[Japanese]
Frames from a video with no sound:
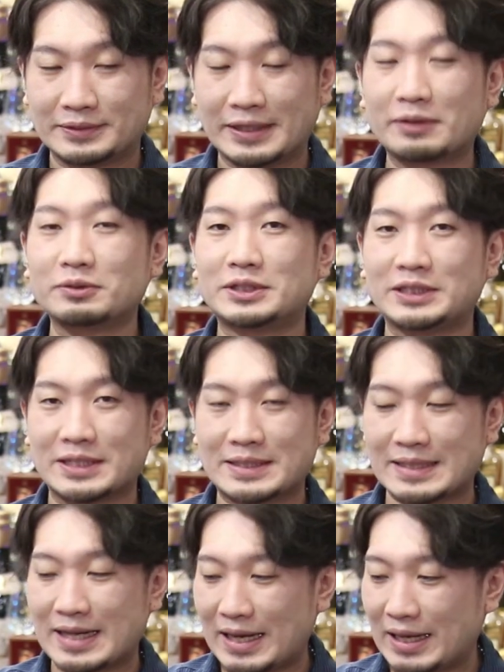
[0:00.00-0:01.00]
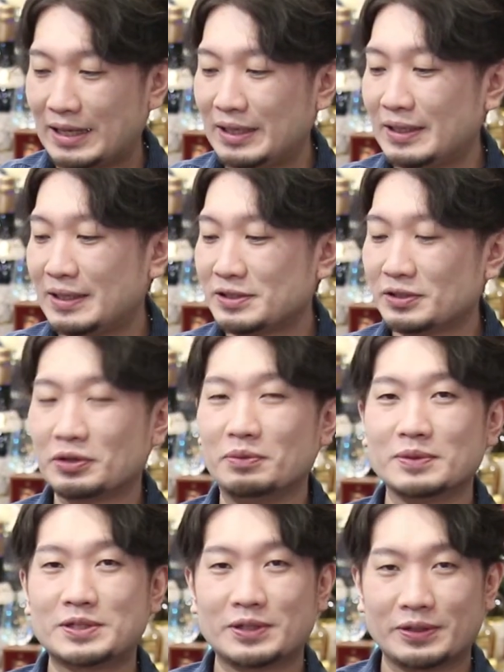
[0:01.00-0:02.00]
ややこしいですが、ちょっと
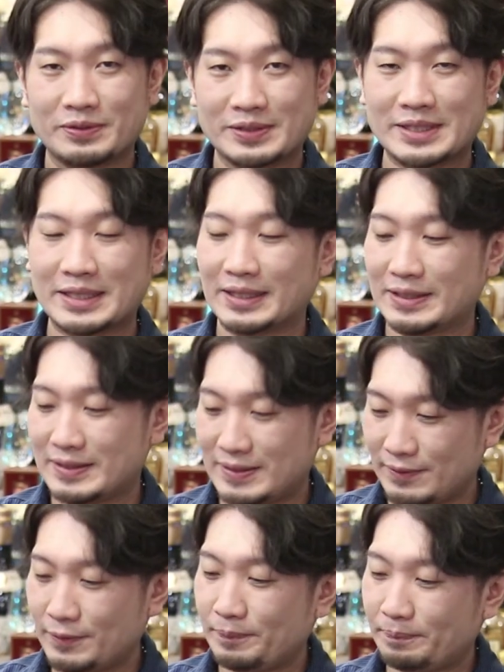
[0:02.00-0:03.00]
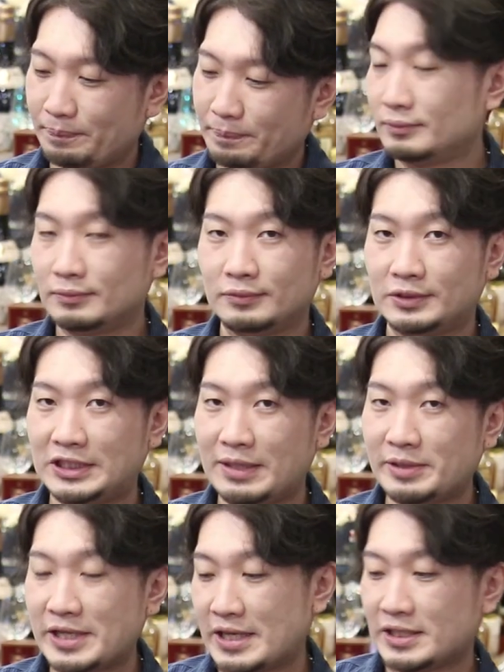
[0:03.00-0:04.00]
面白いウイスキーなんですよ。ち
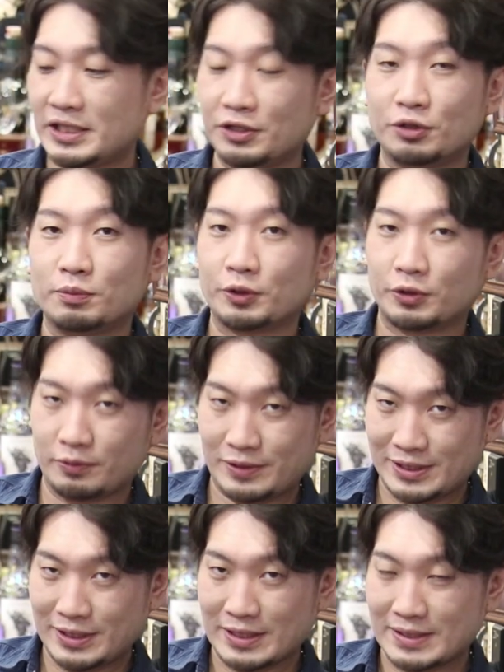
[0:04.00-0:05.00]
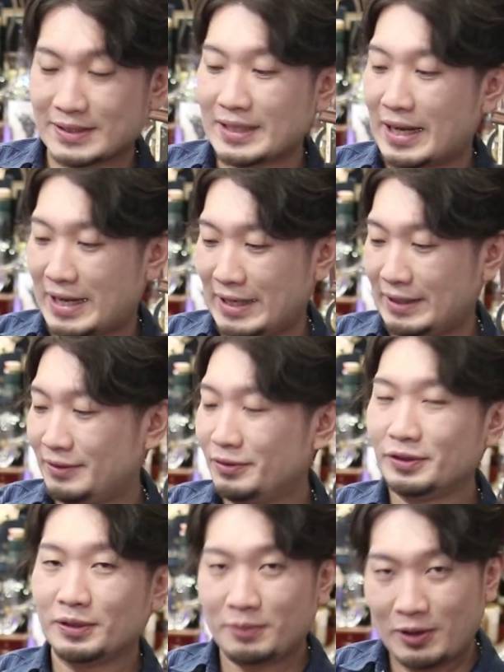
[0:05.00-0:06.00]
なみにね、シングルモルトウイスキーです。はい。
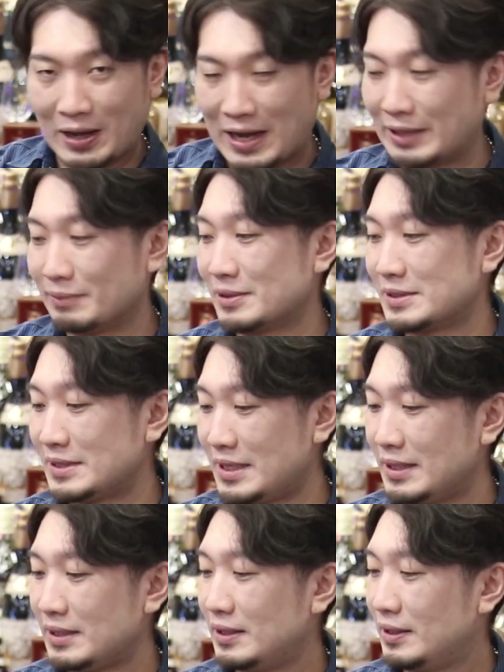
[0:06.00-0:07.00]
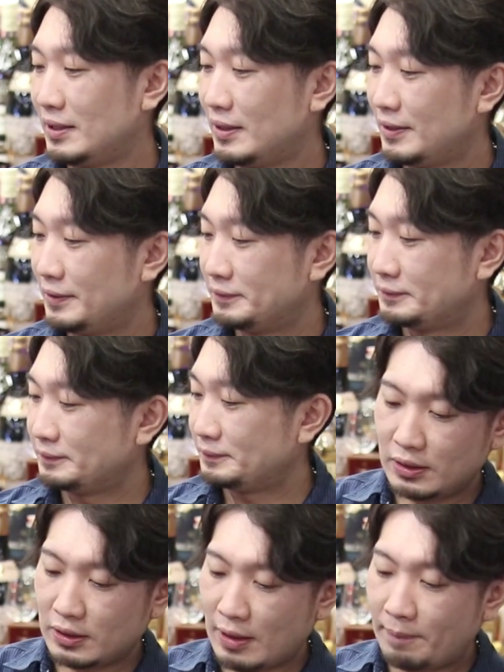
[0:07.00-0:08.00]
こういうのもありますね。
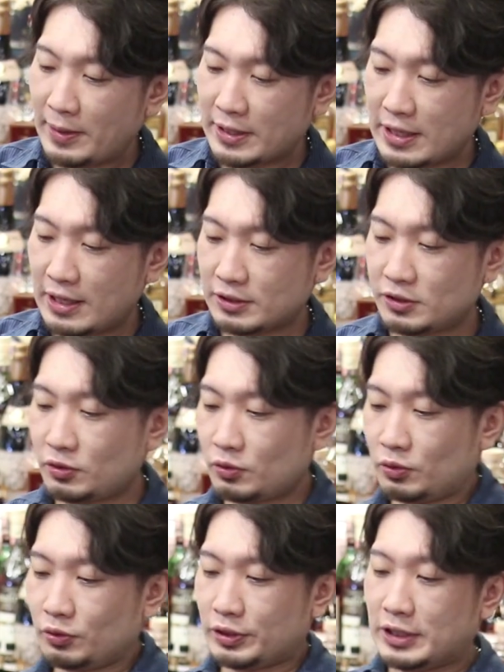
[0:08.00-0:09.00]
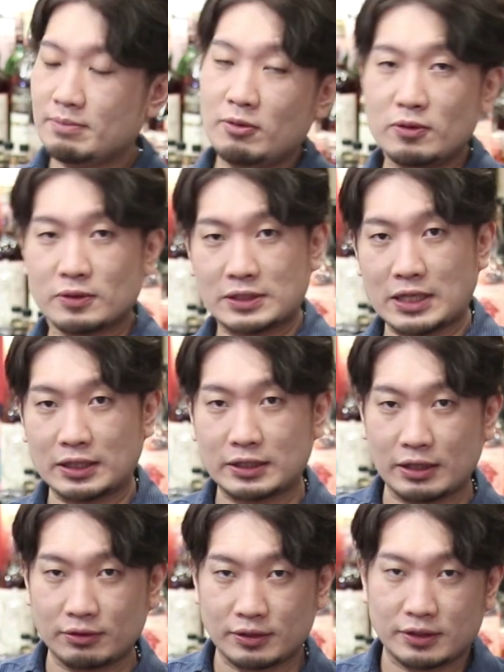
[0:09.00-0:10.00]
やっぱりね、ちょっとこの芋を使っ
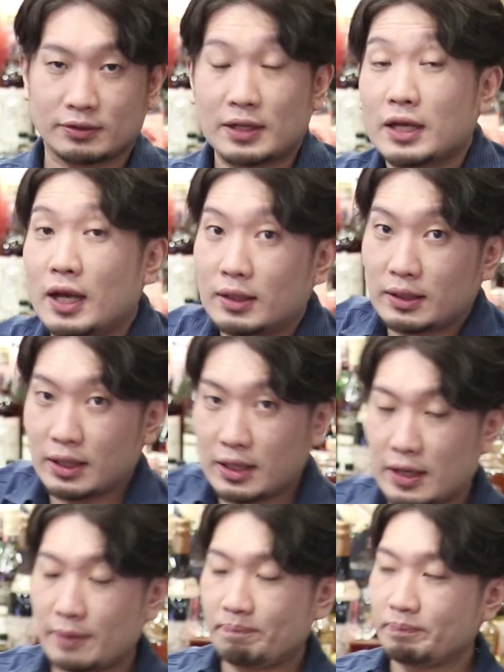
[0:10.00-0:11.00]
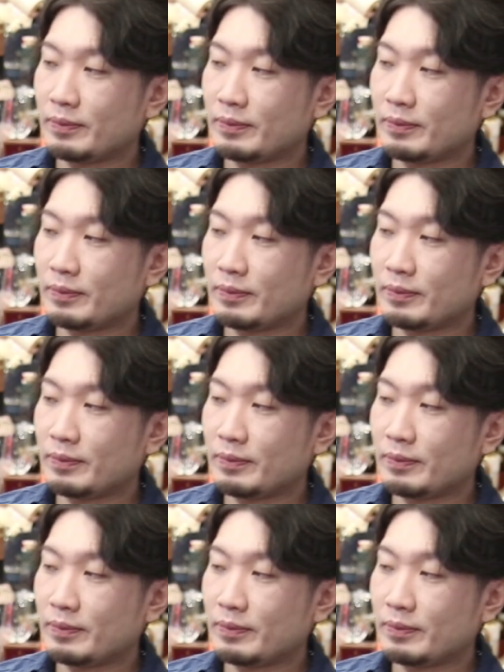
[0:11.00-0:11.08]
てるっていうだけあってね、